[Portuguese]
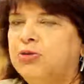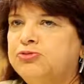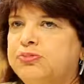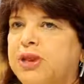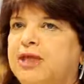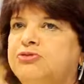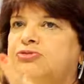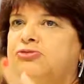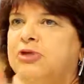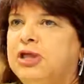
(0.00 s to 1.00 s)
os
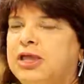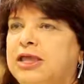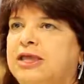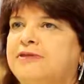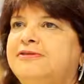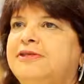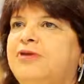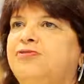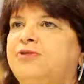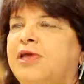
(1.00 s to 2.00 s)
prédios em
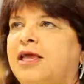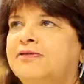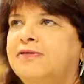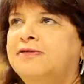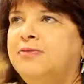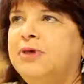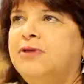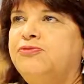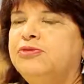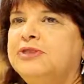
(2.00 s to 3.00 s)
Recife. Essa
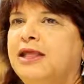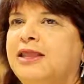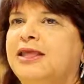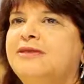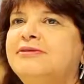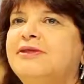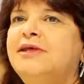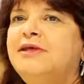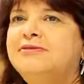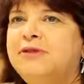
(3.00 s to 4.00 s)
semana Fortaleza,
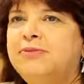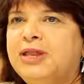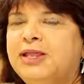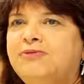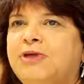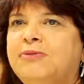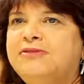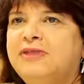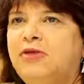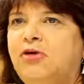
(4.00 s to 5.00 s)
semana que vem
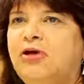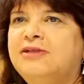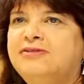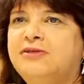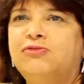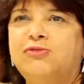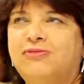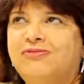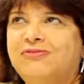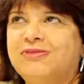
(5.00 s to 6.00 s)
Maceió, que são
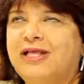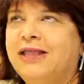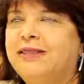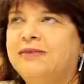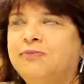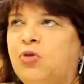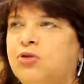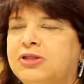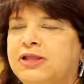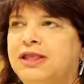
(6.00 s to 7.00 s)
cada
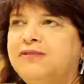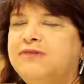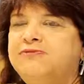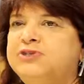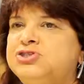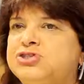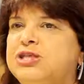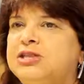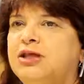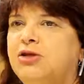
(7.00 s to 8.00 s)
onda dessa é 20,
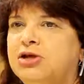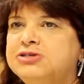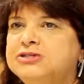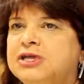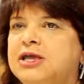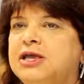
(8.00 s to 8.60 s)
30 lojas.